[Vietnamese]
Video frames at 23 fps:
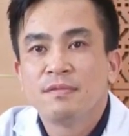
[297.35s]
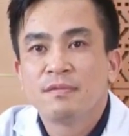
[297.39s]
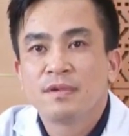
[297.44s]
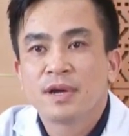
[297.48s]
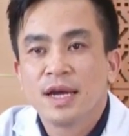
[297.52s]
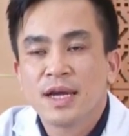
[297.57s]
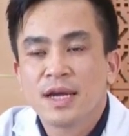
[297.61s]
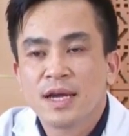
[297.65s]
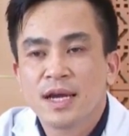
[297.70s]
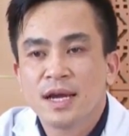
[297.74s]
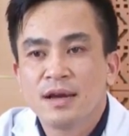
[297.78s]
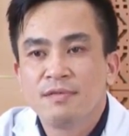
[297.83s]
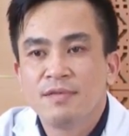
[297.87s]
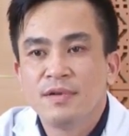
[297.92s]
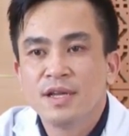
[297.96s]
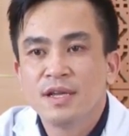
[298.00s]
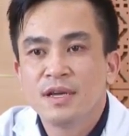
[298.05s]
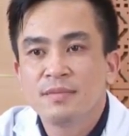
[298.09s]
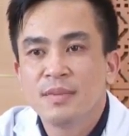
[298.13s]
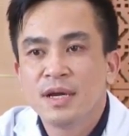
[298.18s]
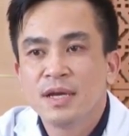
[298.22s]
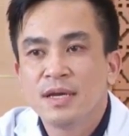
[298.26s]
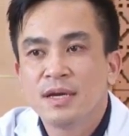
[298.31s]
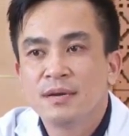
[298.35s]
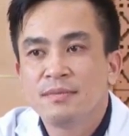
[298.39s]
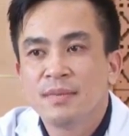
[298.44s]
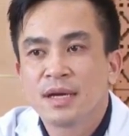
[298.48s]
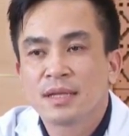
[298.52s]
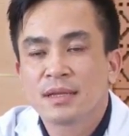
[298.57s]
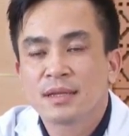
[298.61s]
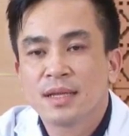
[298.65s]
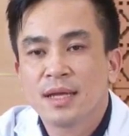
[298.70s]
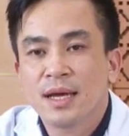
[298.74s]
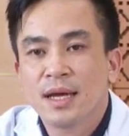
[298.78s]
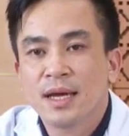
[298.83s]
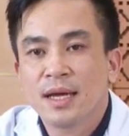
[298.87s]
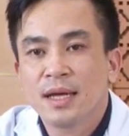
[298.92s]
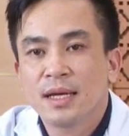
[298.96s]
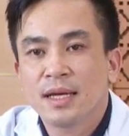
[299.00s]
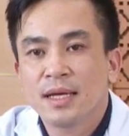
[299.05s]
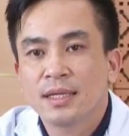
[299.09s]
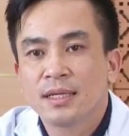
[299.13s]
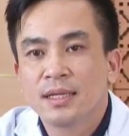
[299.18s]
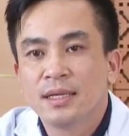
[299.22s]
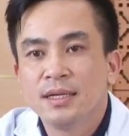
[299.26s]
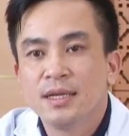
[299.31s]
Ngay cả với những bệnh nhân mà tại
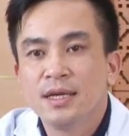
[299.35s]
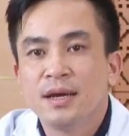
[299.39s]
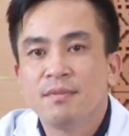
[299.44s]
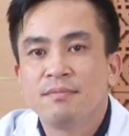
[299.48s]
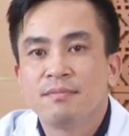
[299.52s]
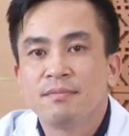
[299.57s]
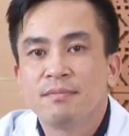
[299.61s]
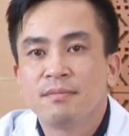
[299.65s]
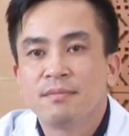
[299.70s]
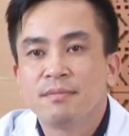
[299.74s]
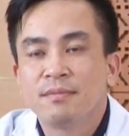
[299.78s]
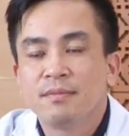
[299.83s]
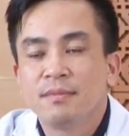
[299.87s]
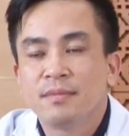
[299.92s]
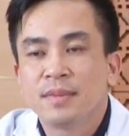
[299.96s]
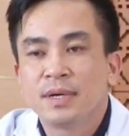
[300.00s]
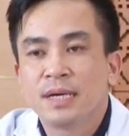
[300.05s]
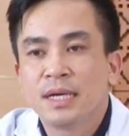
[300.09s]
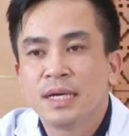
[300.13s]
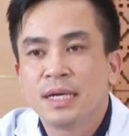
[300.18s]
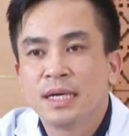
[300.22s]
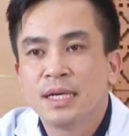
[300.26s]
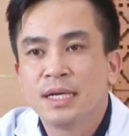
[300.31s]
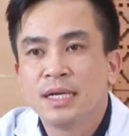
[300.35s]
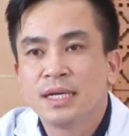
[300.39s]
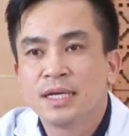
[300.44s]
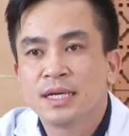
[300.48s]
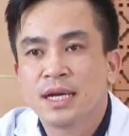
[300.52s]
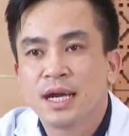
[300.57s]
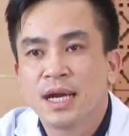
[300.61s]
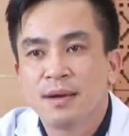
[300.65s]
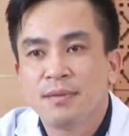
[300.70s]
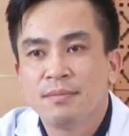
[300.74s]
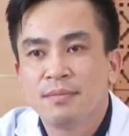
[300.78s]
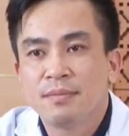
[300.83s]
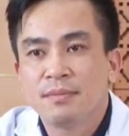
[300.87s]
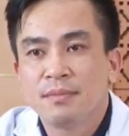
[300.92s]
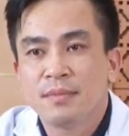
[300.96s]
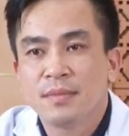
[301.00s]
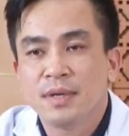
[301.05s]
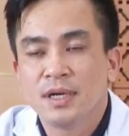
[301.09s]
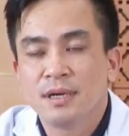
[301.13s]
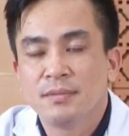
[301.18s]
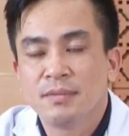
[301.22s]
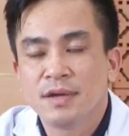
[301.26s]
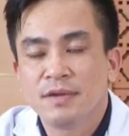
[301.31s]
thời điểm mà đến khám
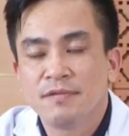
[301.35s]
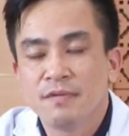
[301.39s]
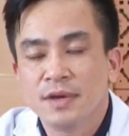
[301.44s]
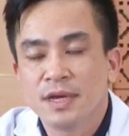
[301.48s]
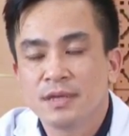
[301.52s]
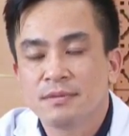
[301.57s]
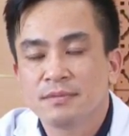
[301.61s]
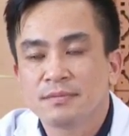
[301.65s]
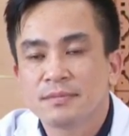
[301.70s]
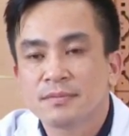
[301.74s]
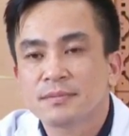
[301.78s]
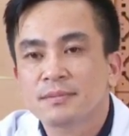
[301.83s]
ở bệnh viện